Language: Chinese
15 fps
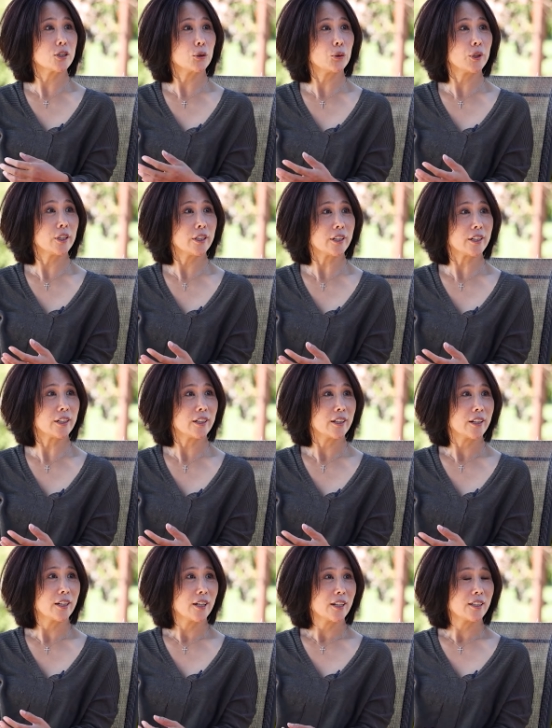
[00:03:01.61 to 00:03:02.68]
婚礼，
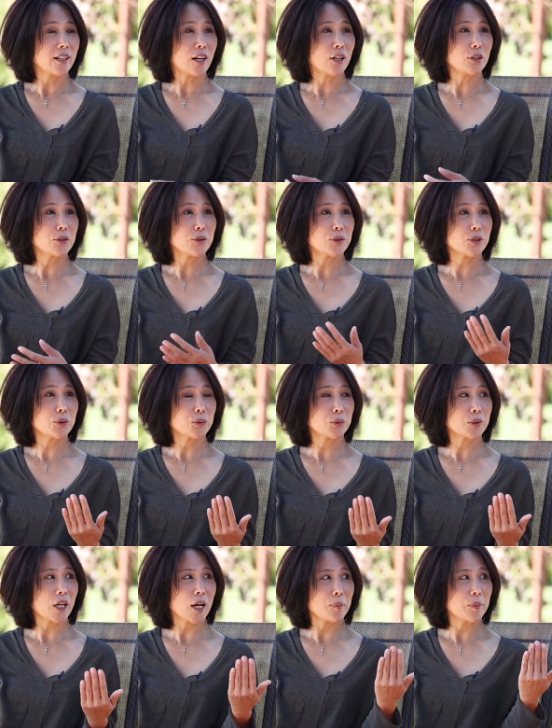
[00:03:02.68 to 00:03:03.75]
然后就是读
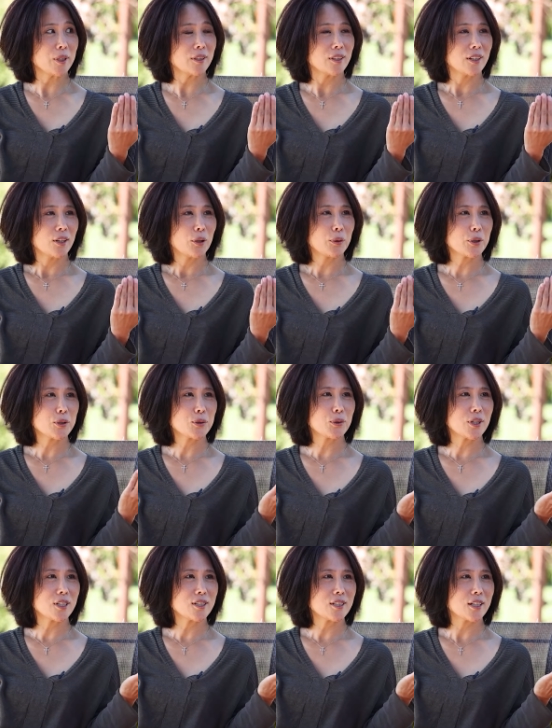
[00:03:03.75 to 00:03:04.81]
他们。会
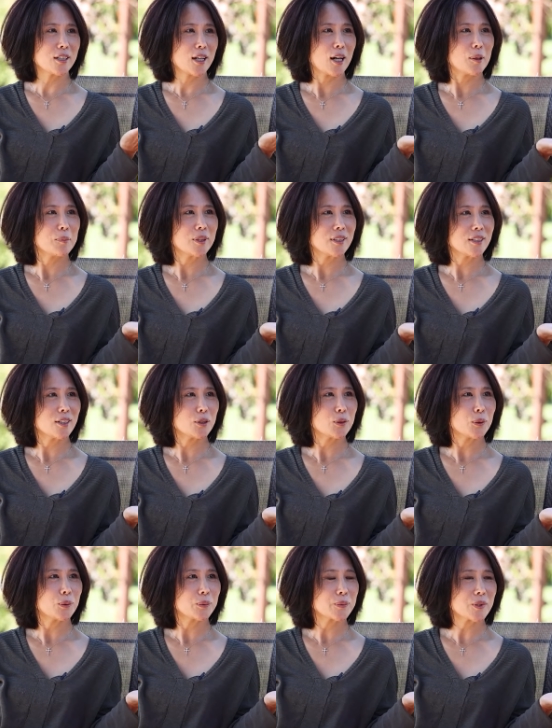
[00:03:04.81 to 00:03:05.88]
做一些他们的那
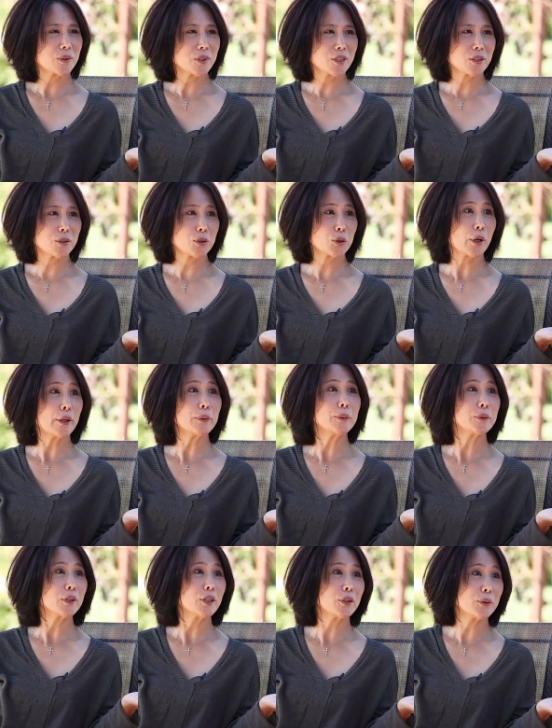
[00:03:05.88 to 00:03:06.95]
种就是传
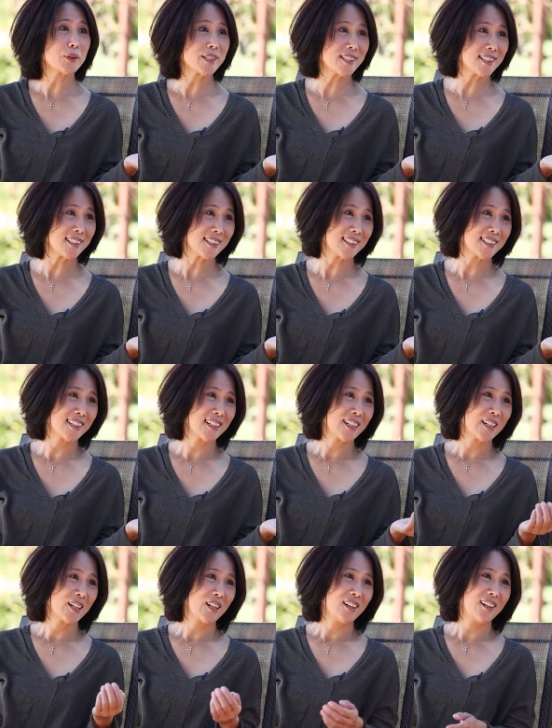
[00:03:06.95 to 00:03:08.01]
统的游戏，
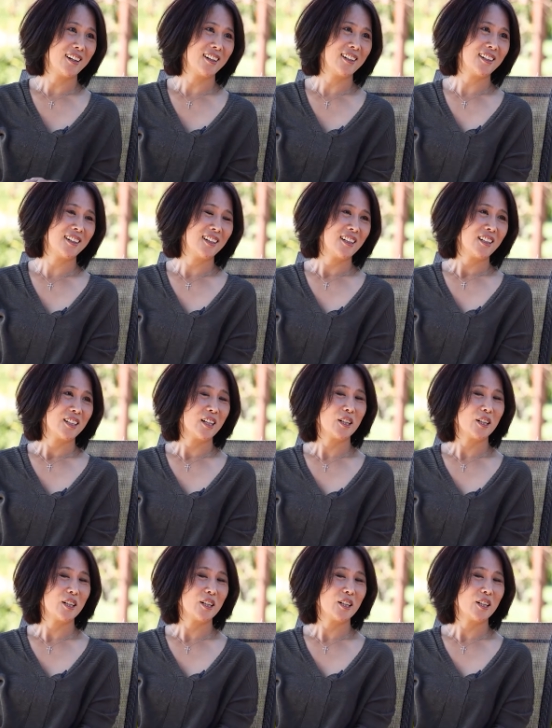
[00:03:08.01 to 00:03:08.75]
哦，啊，也是